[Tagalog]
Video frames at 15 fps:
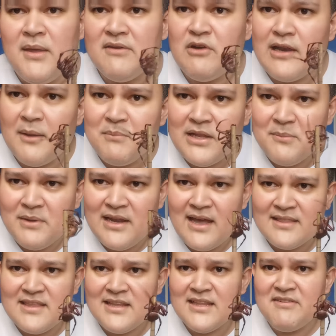Pero alam naman
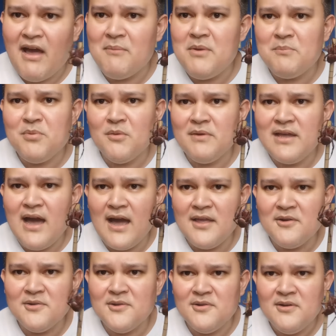natin, grabing
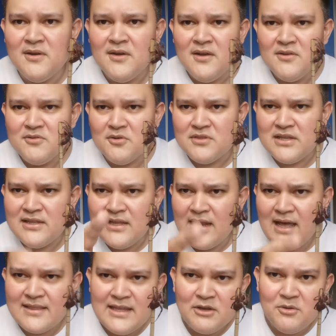pumigayo, no? So,
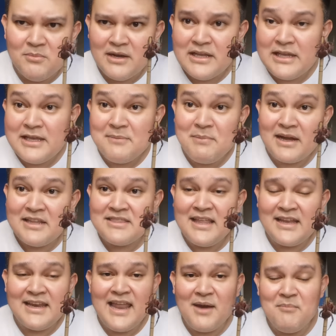tingnan natin kung magiging
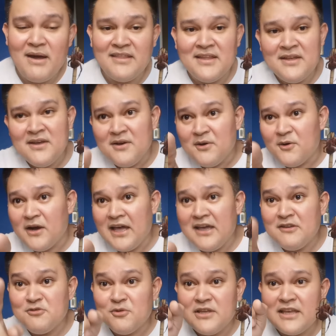maganda yung laban.
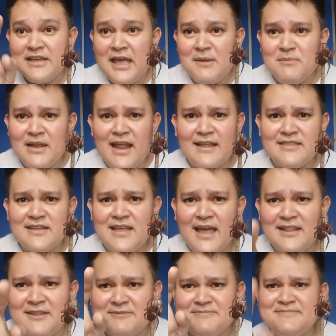Okay, so gigame na natin
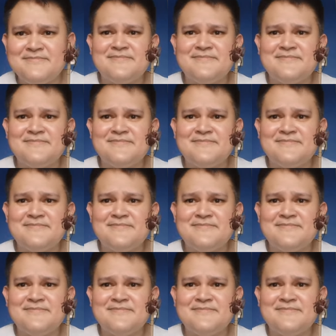yan.